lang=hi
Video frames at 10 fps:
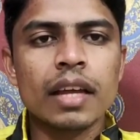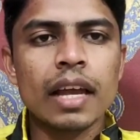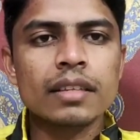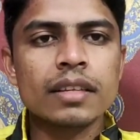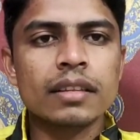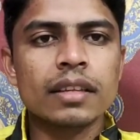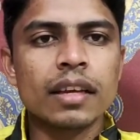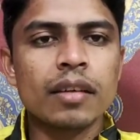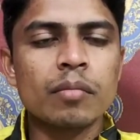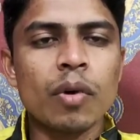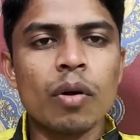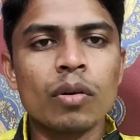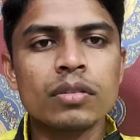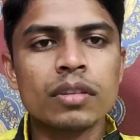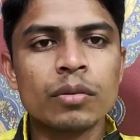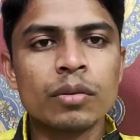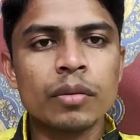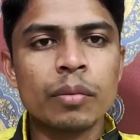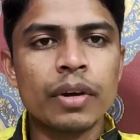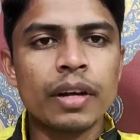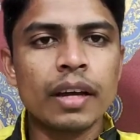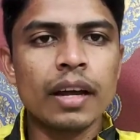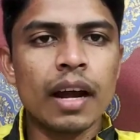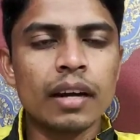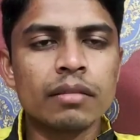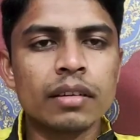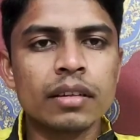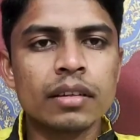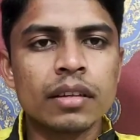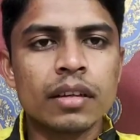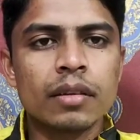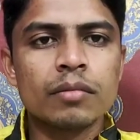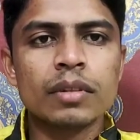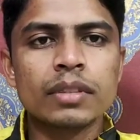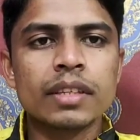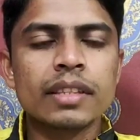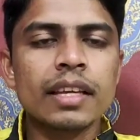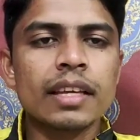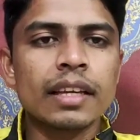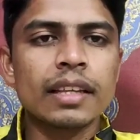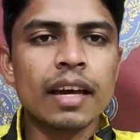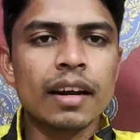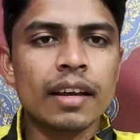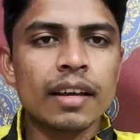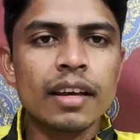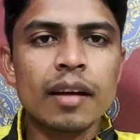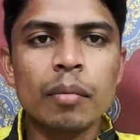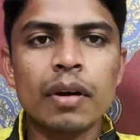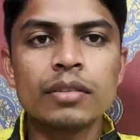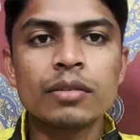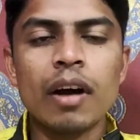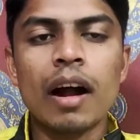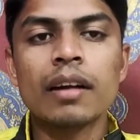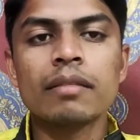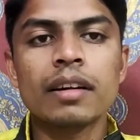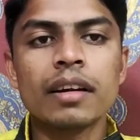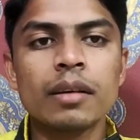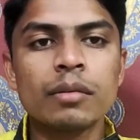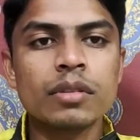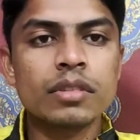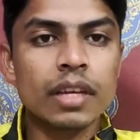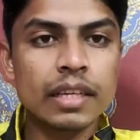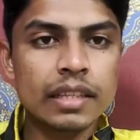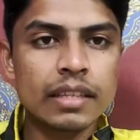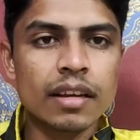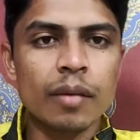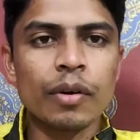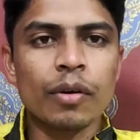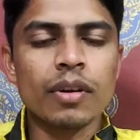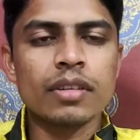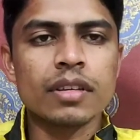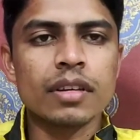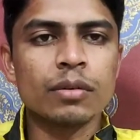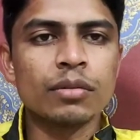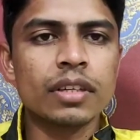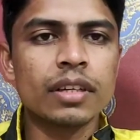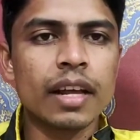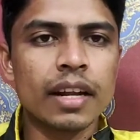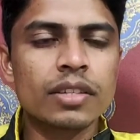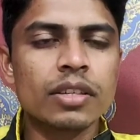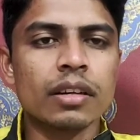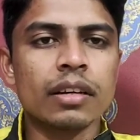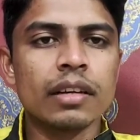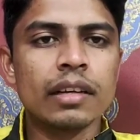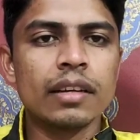कह सकते हैं कि बहुत ज़रूरी पॉइंट है हार्डवर्क बसरते ये ध्यान रहे कि आपका जो हार्डवर्क है वो सही दिशा में होना चाहिए उसकी डायरेक्शन